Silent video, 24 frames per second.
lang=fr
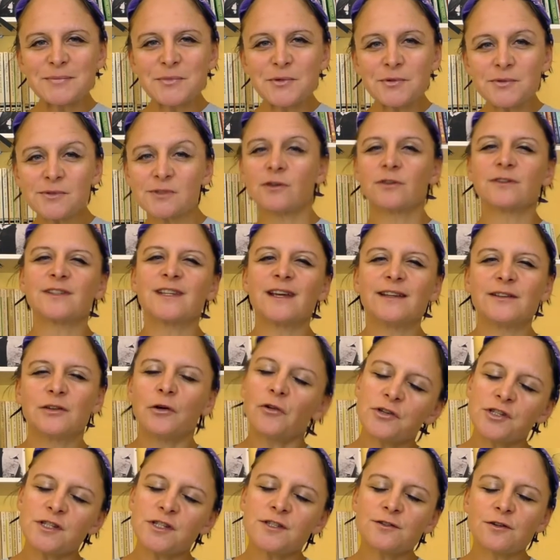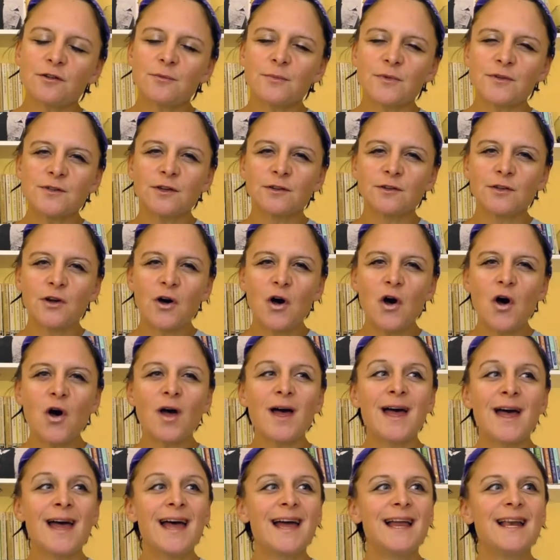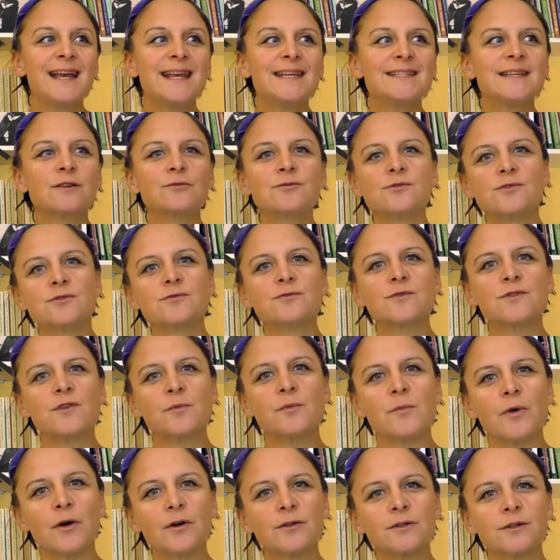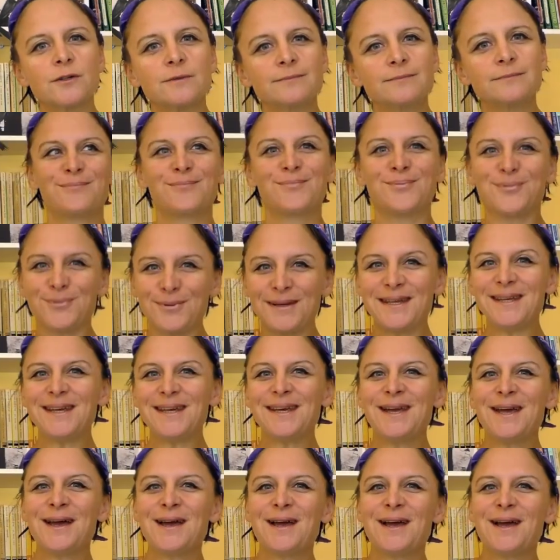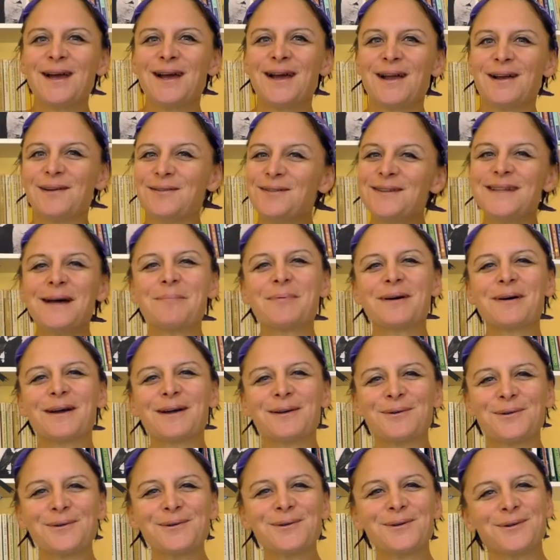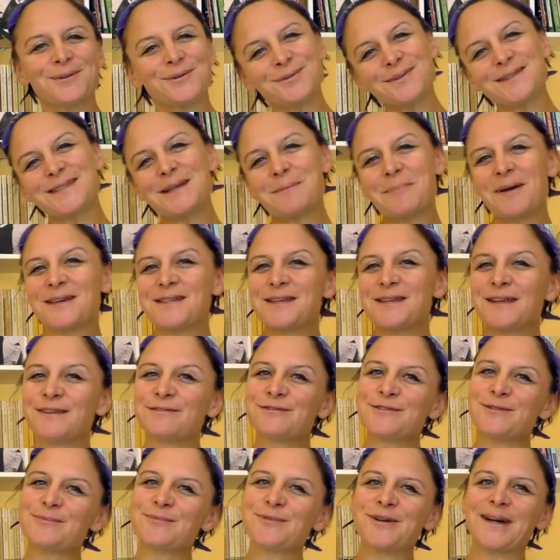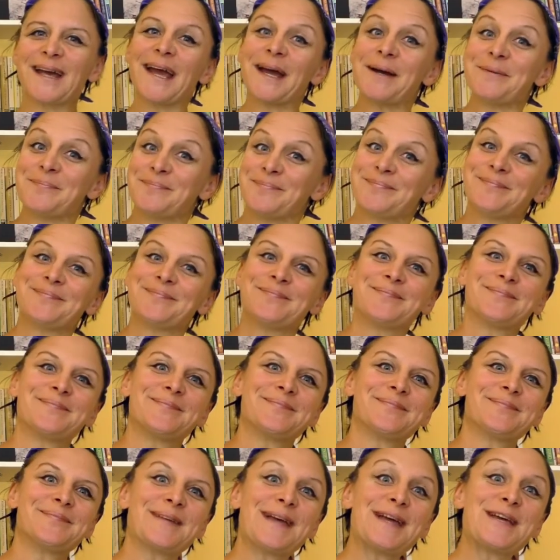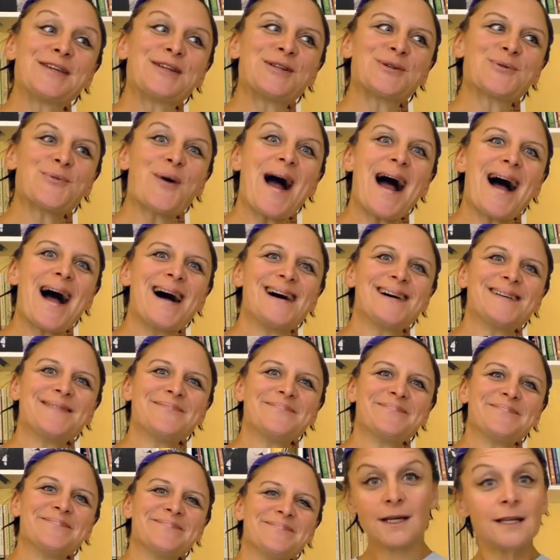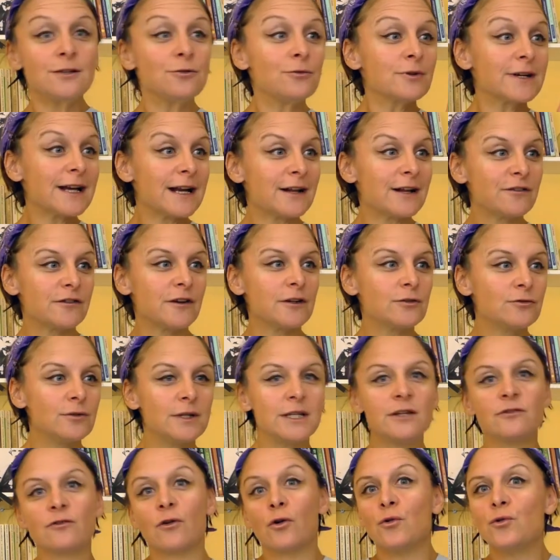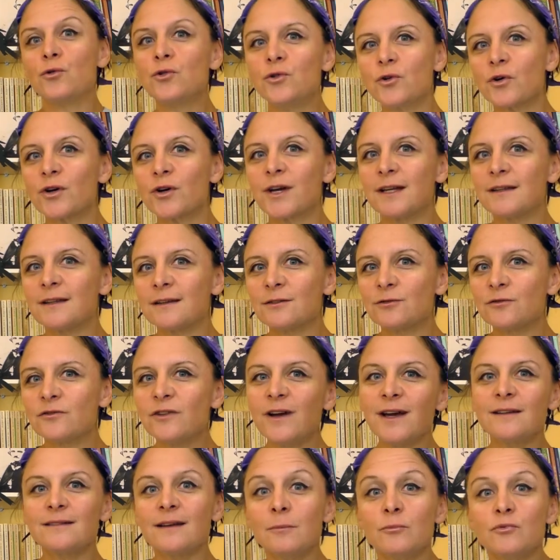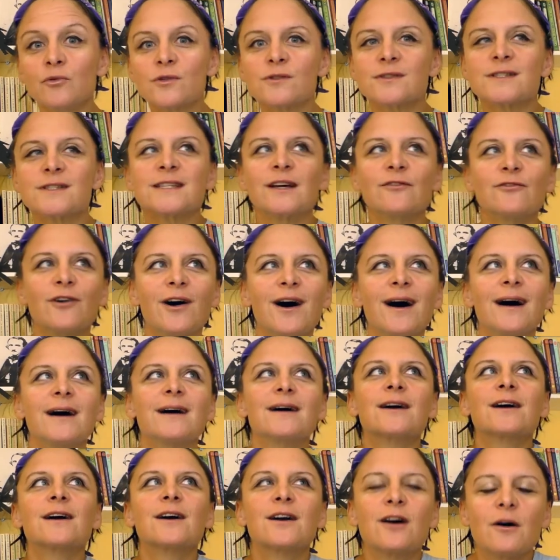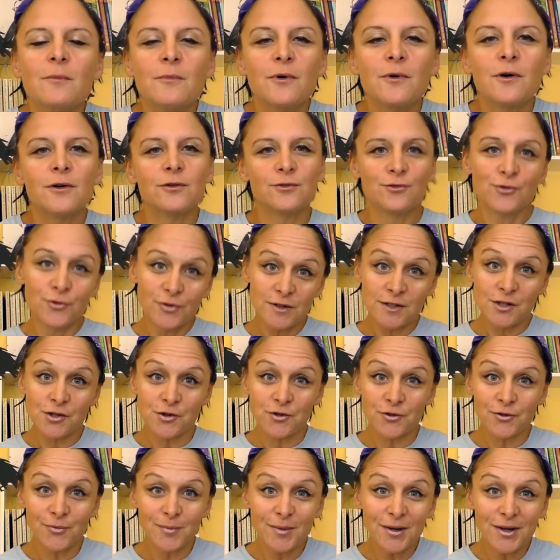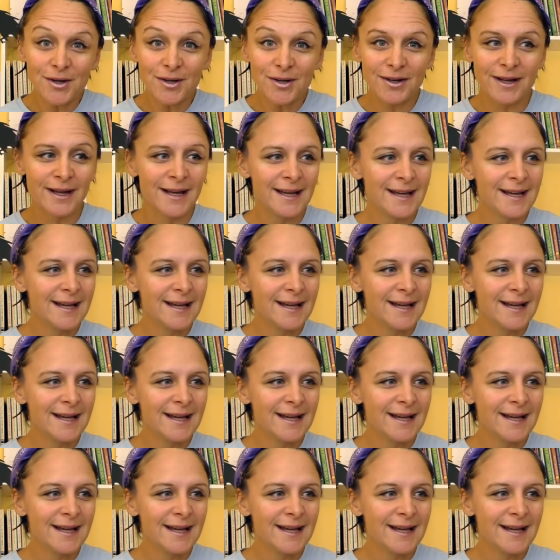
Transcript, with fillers: monte quand un enregistrement sonore les accuse tous de meurtre. Puis, l'une après l'autre, toutes ces personnes vont mourir. Joie Et donc à la fin du livre, une enquête est ouverte hein, pour savoir comment tous ces gens sont morts,